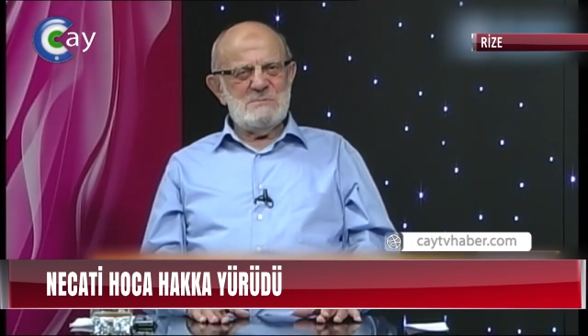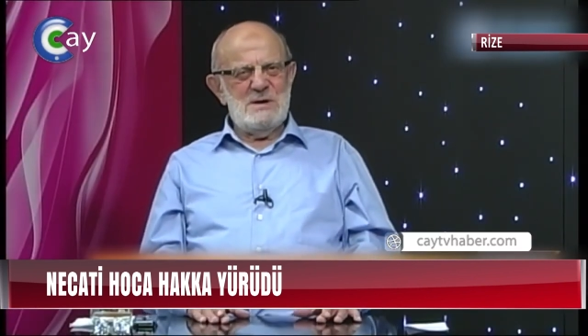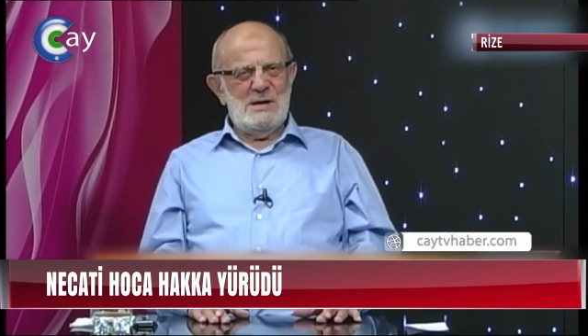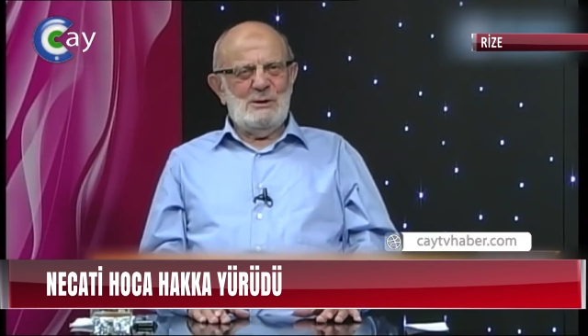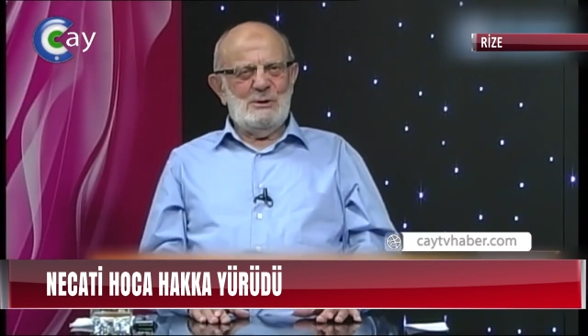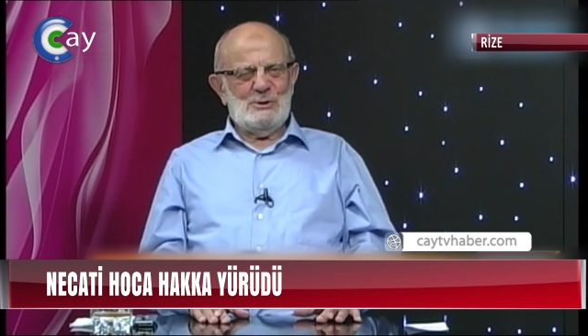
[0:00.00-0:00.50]

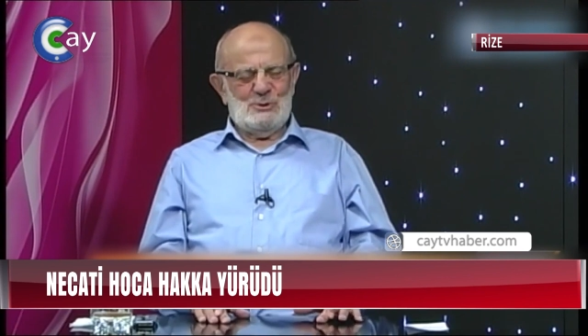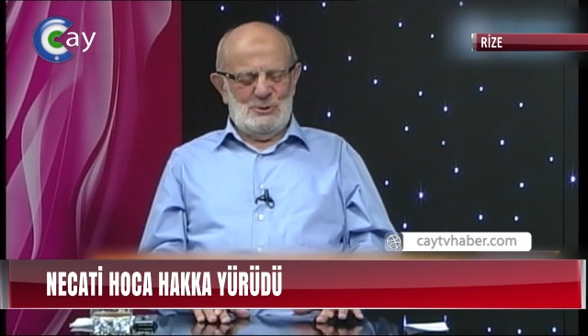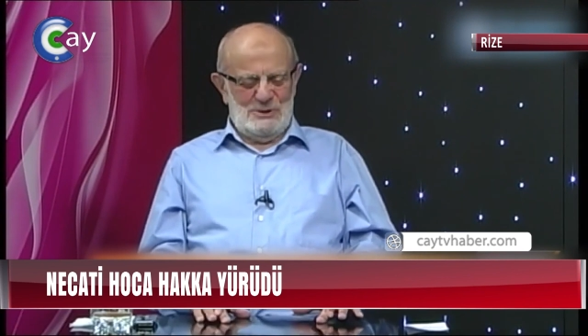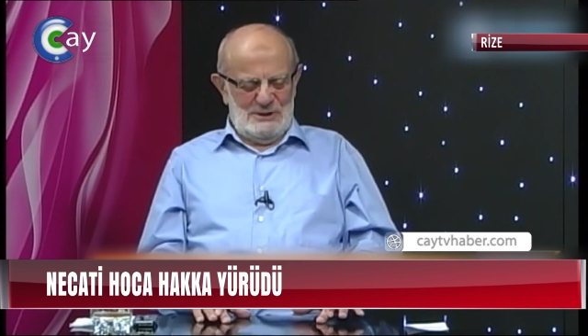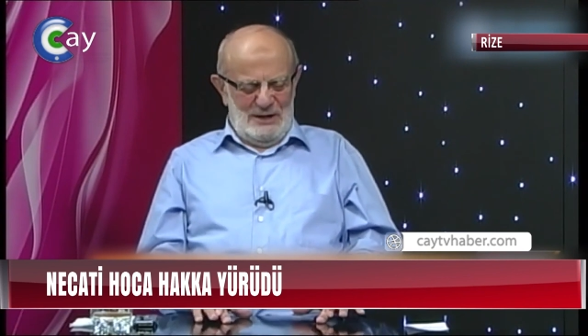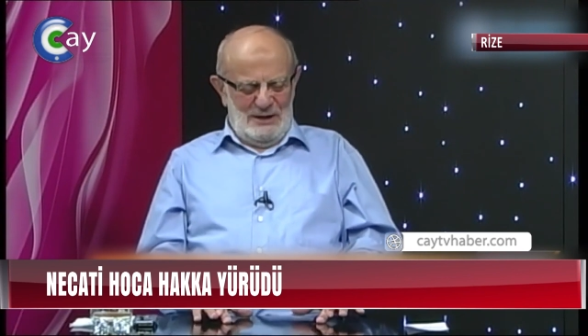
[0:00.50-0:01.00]
helal olsun
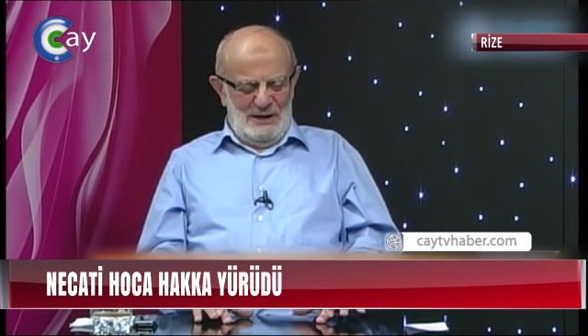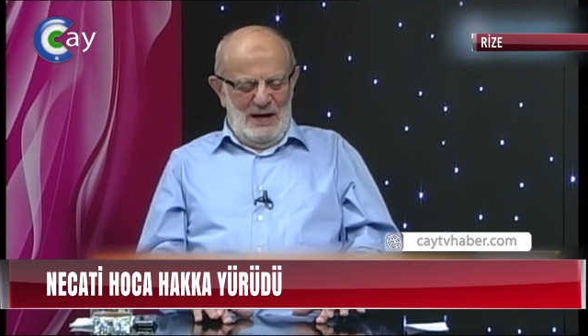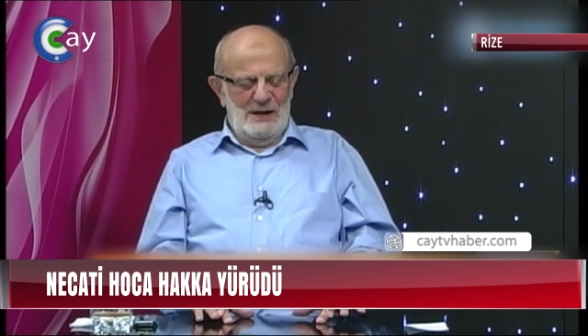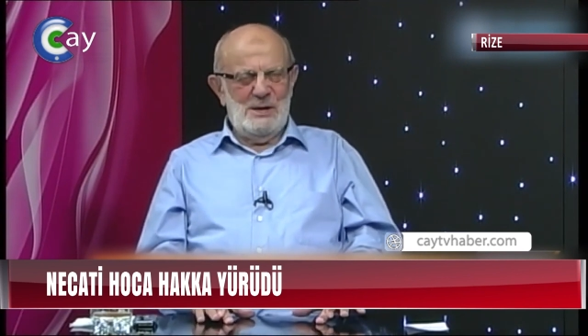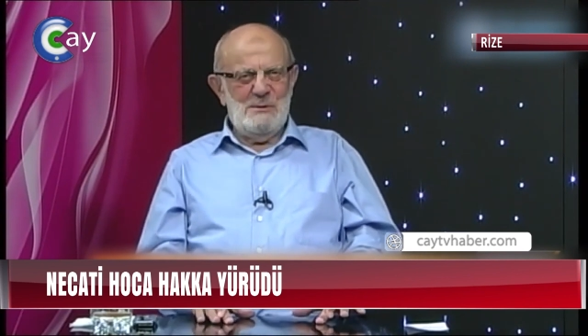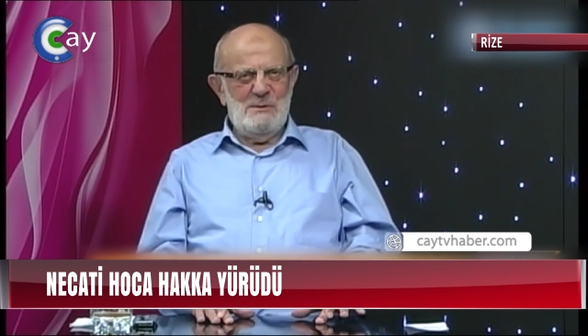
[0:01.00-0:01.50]
size.
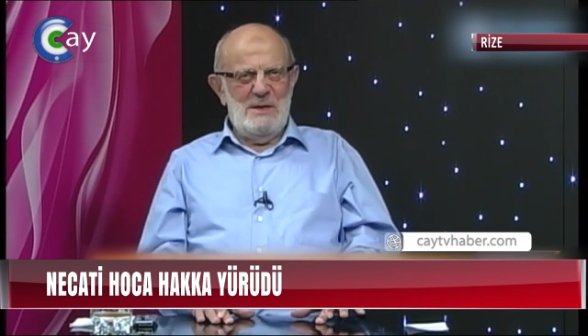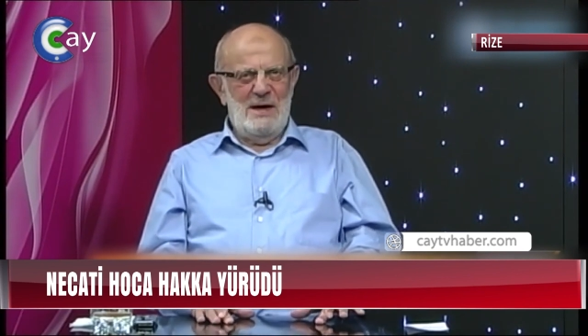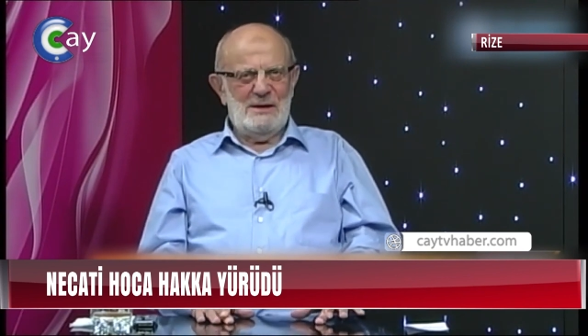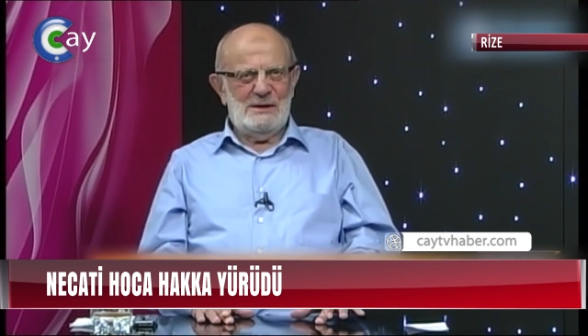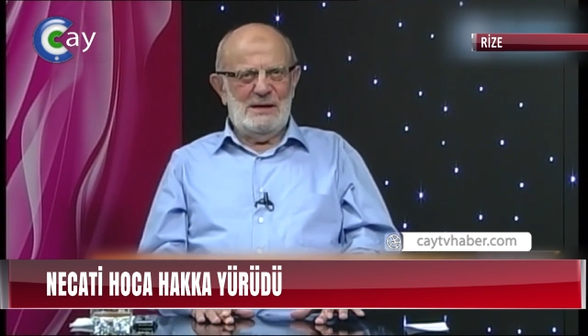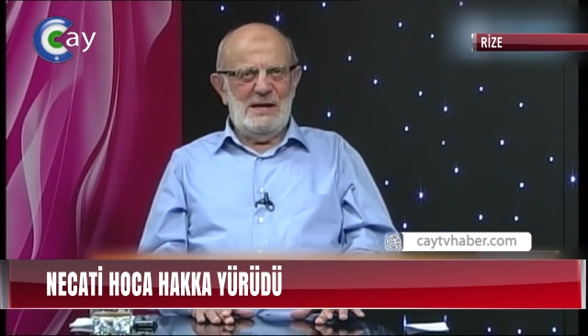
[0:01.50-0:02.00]
Aleyhimde,
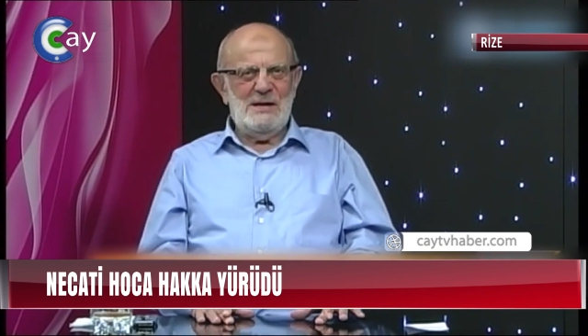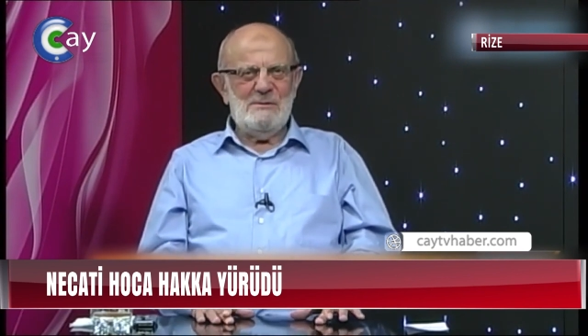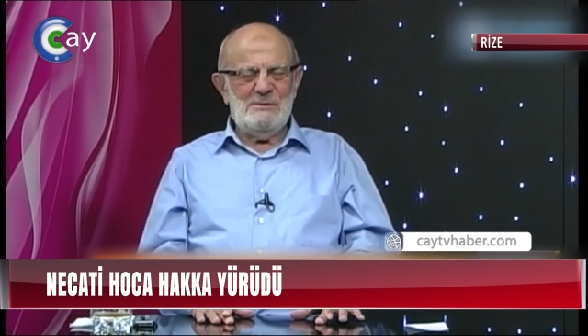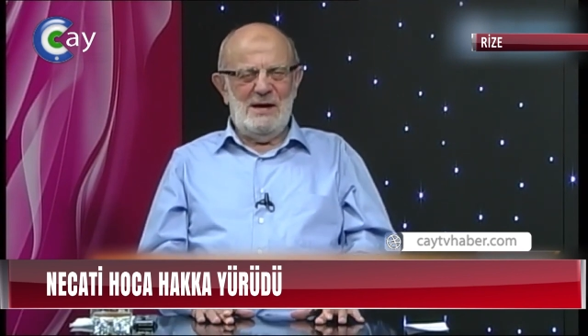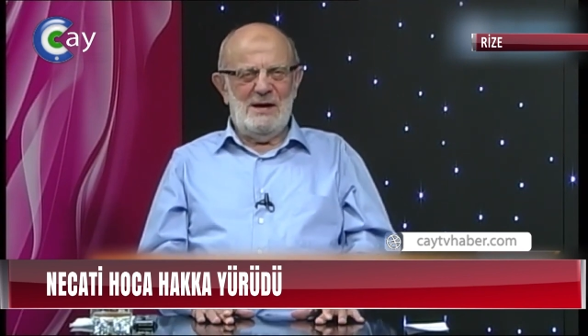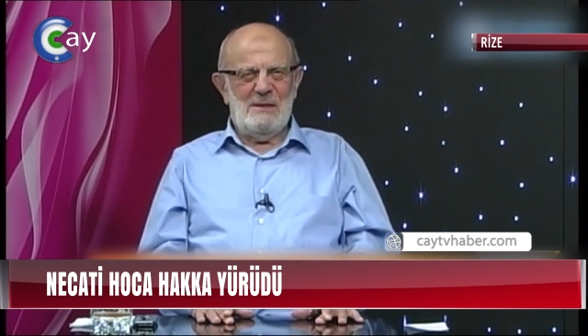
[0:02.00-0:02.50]

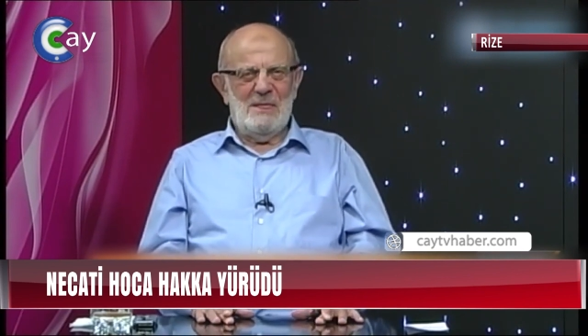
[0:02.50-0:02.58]
lehimde.